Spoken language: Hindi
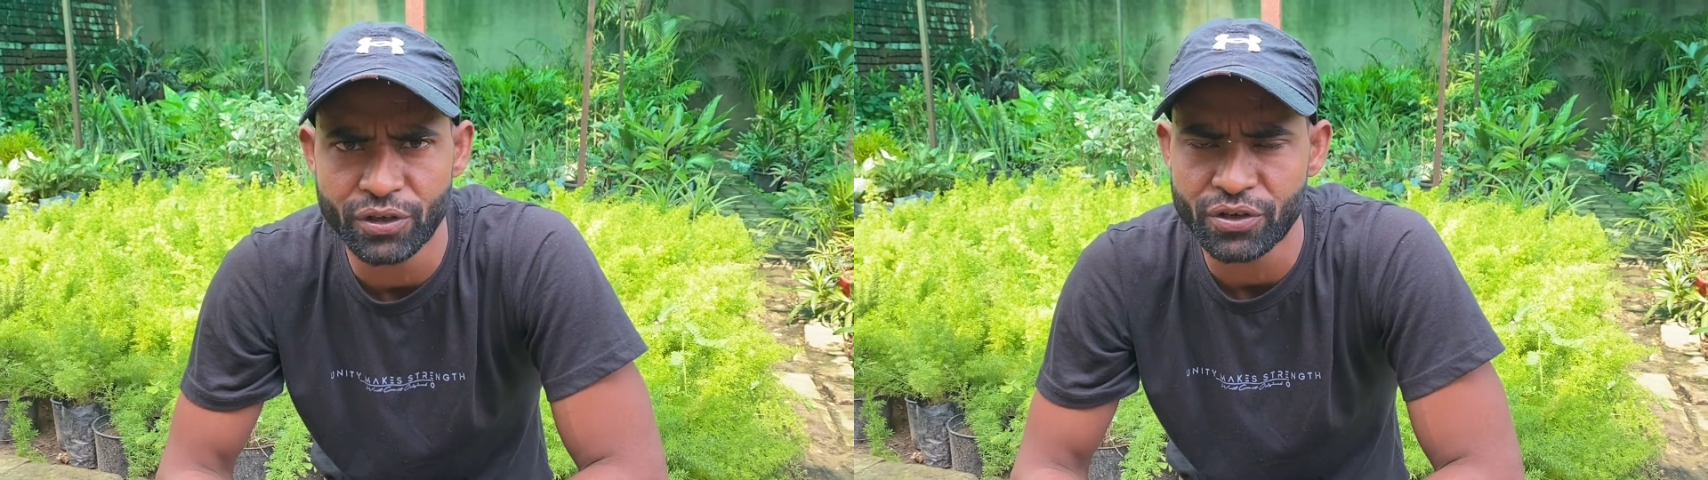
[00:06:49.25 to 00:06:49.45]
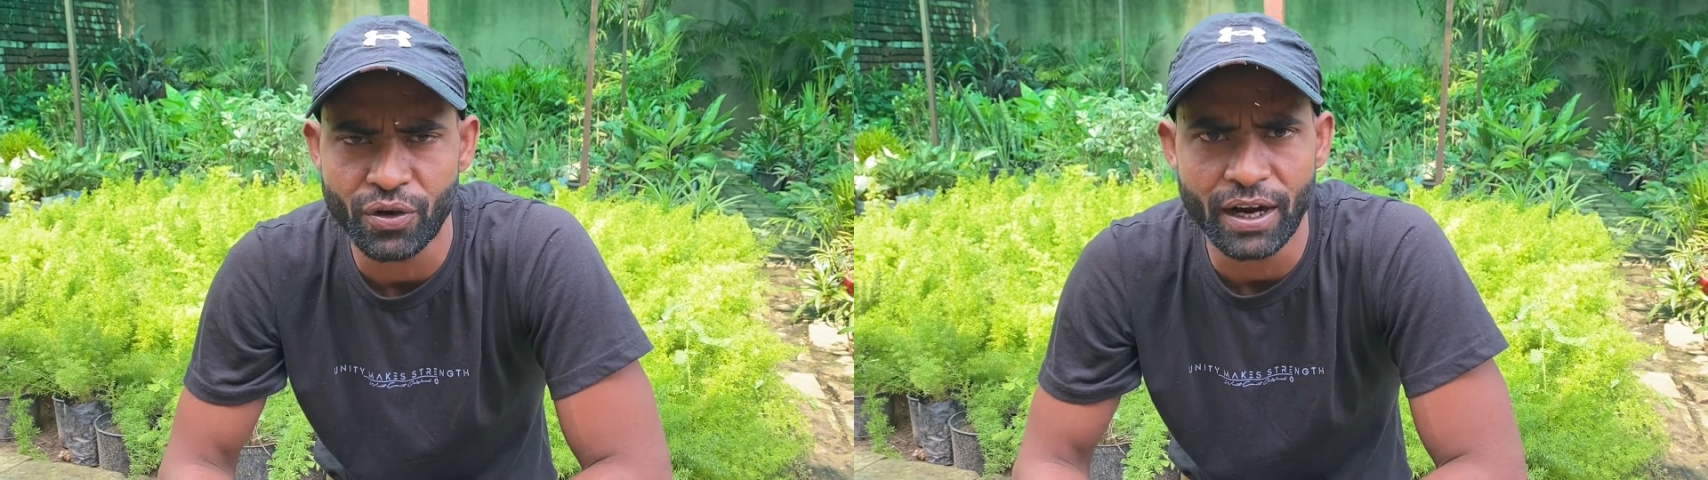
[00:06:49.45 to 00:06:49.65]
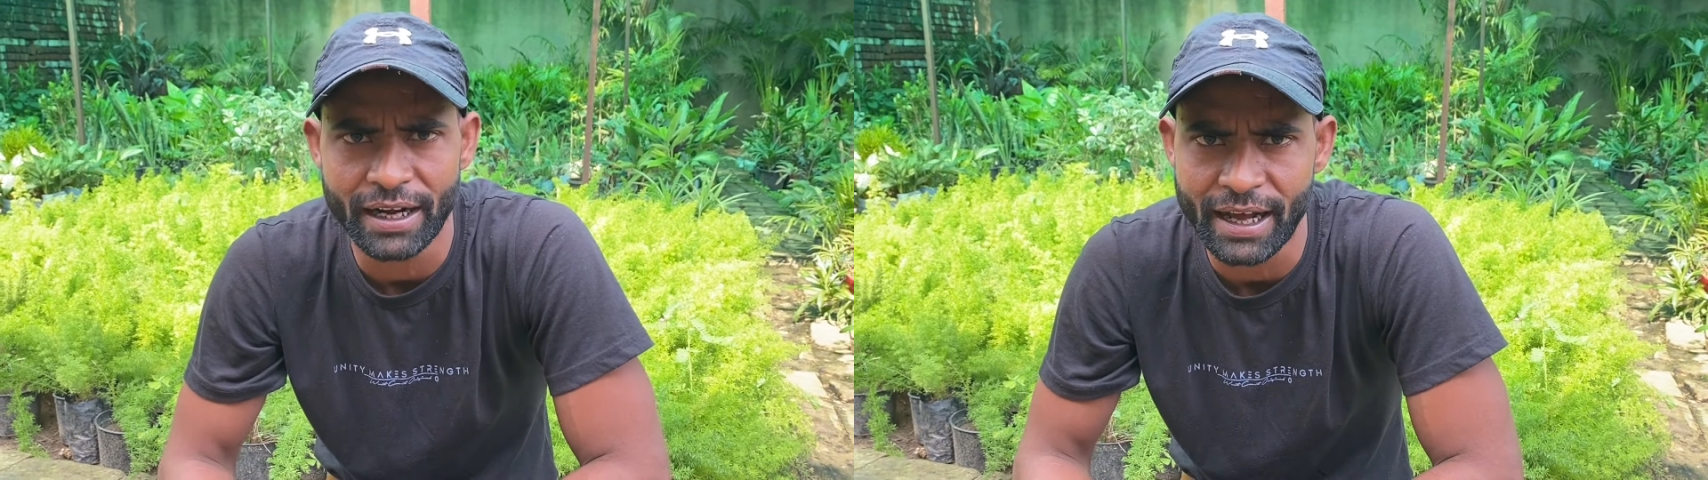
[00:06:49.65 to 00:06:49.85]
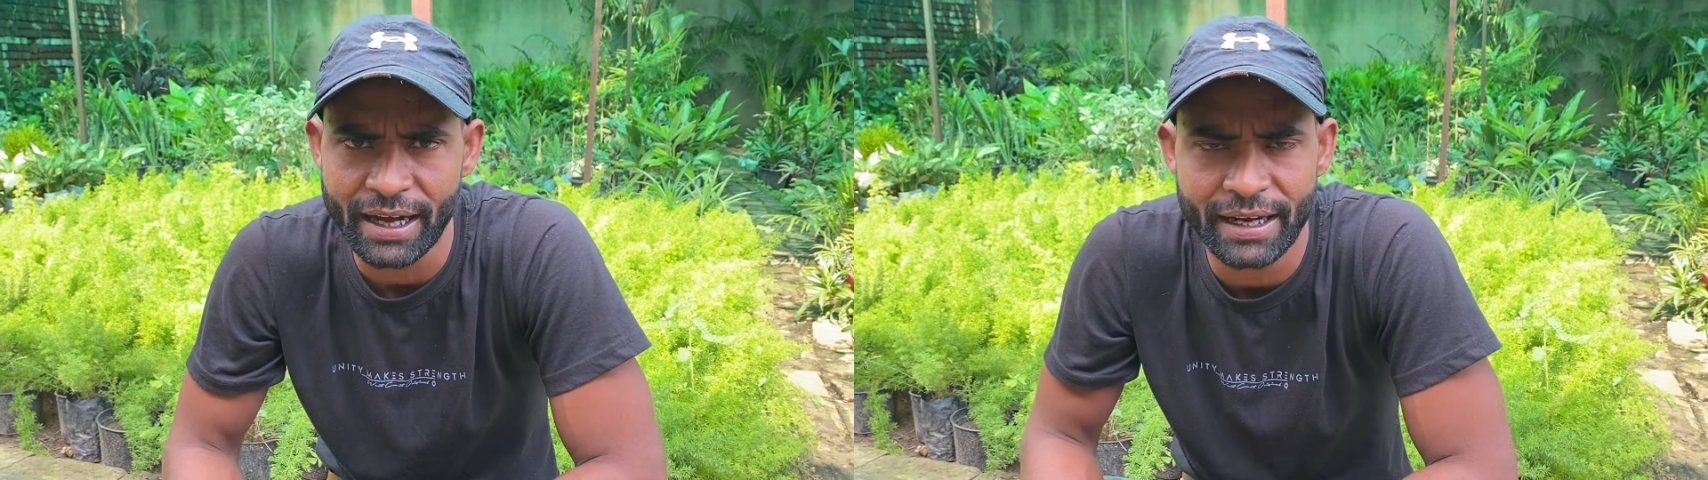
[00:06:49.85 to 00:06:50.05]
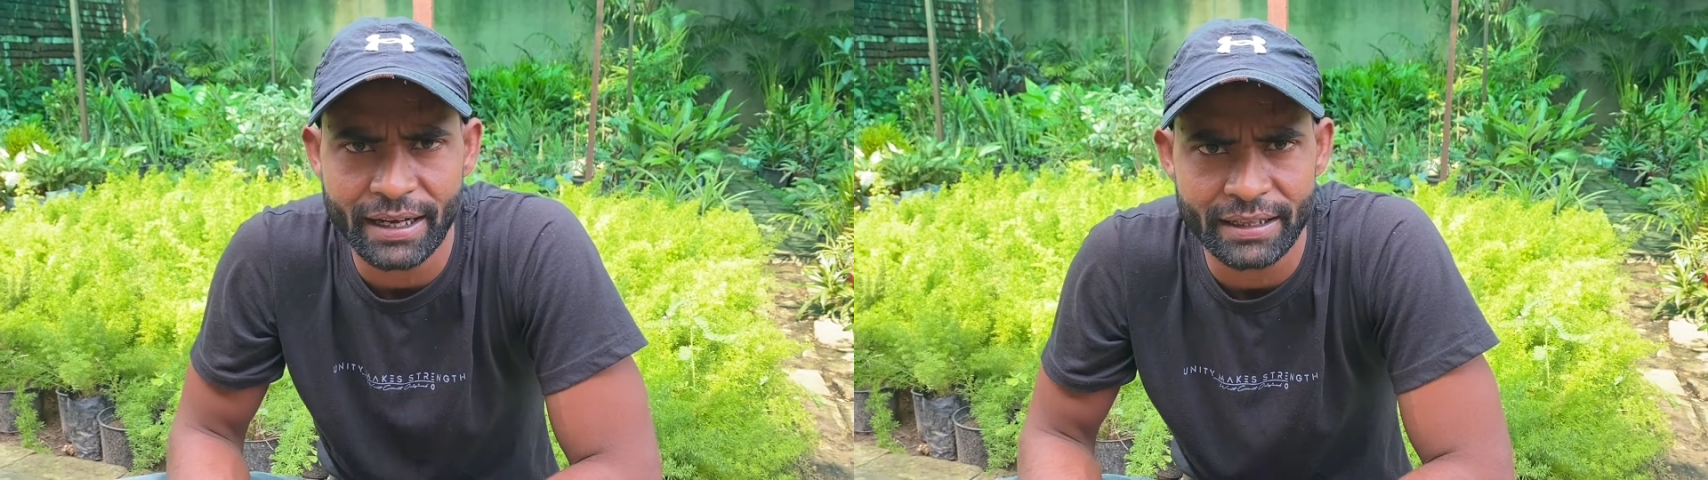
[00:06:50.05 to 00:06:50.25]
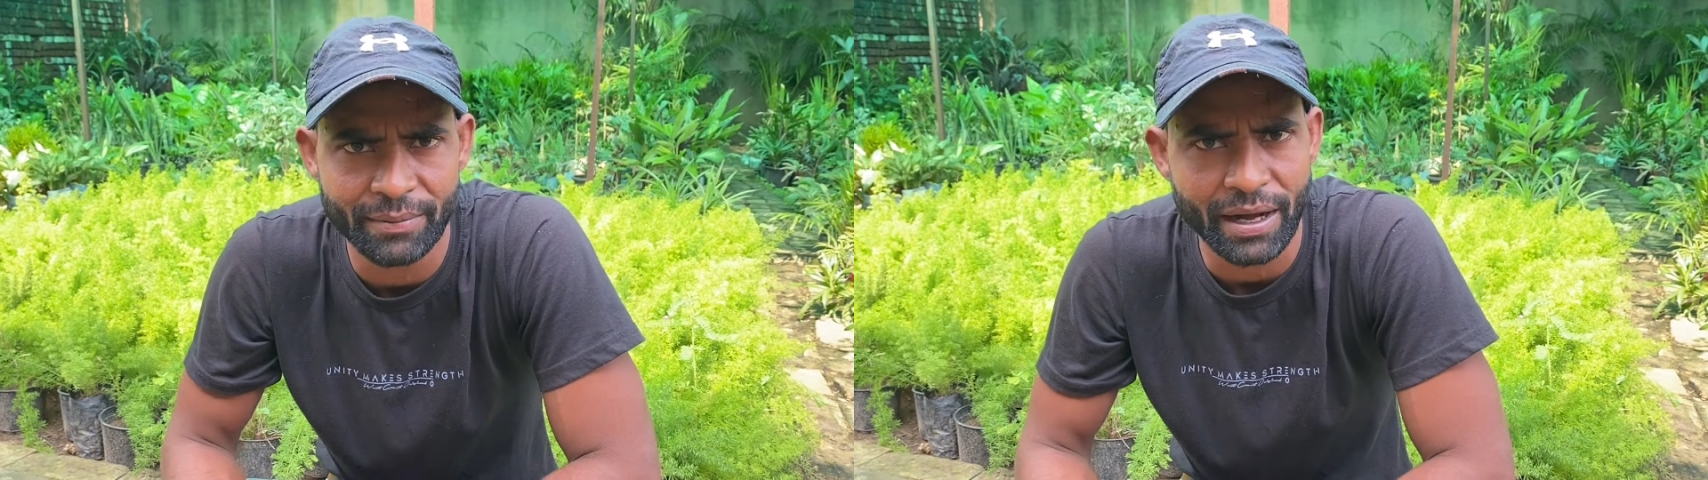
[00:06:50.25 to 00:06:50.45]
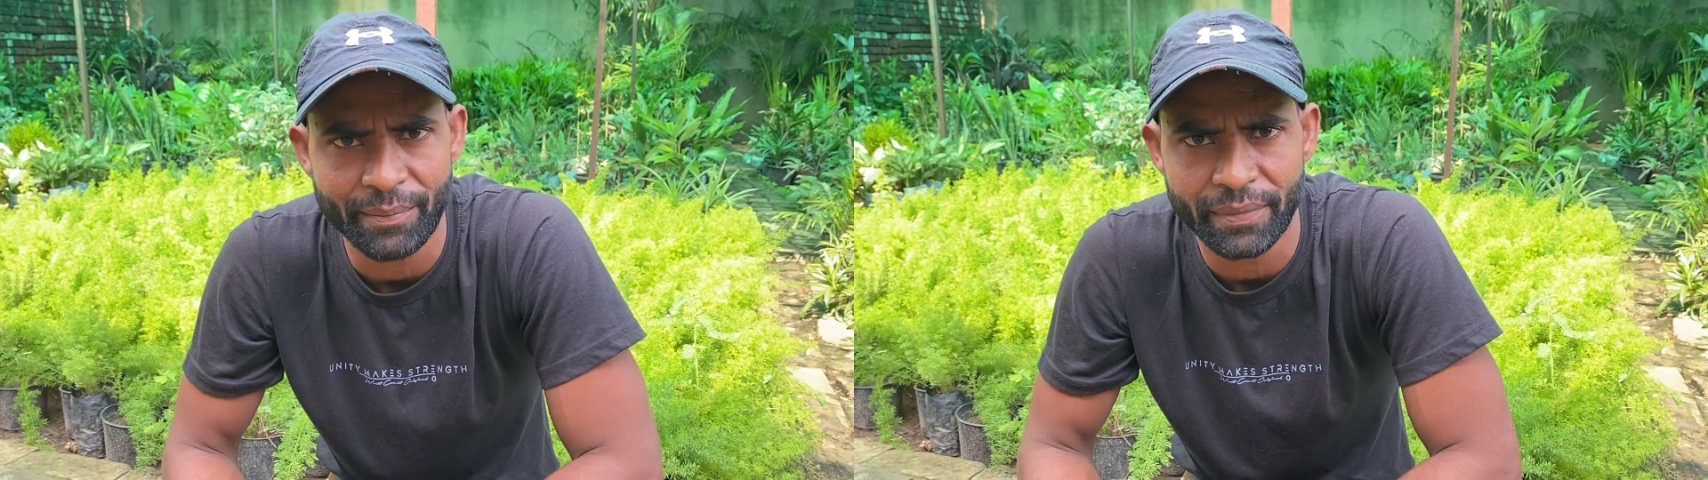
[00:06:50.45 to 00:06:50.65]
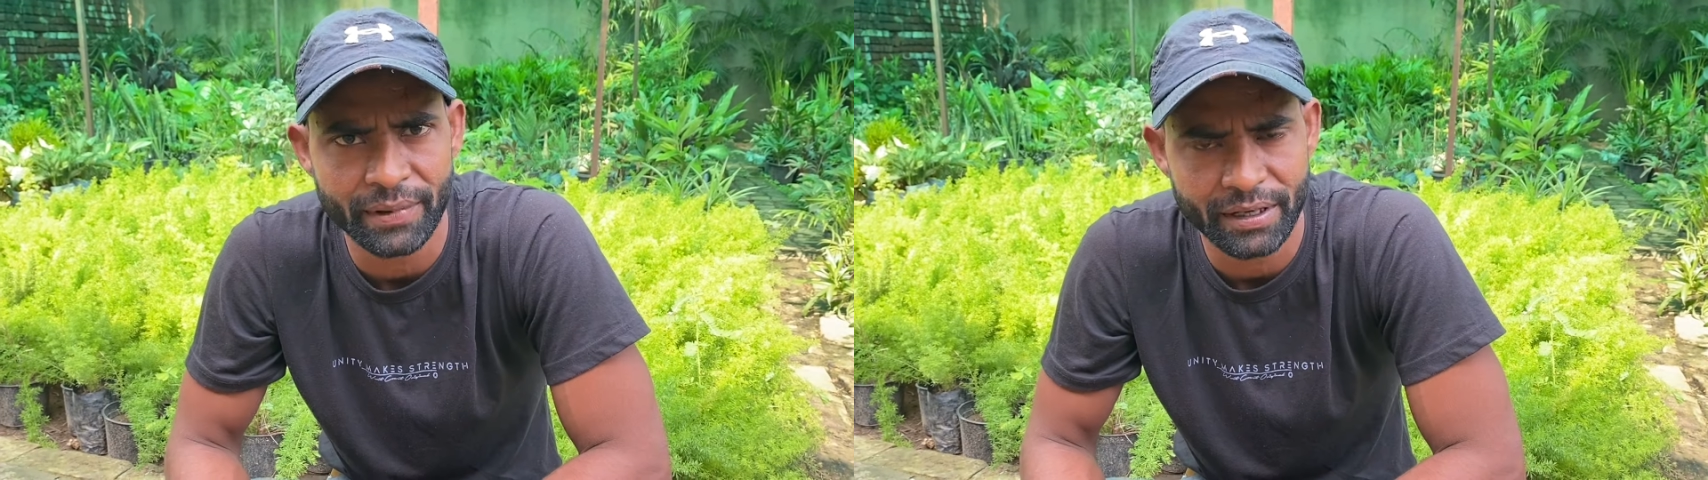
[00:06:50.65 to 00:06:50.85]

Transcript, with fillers: तो स्टोन हटा करके तब आप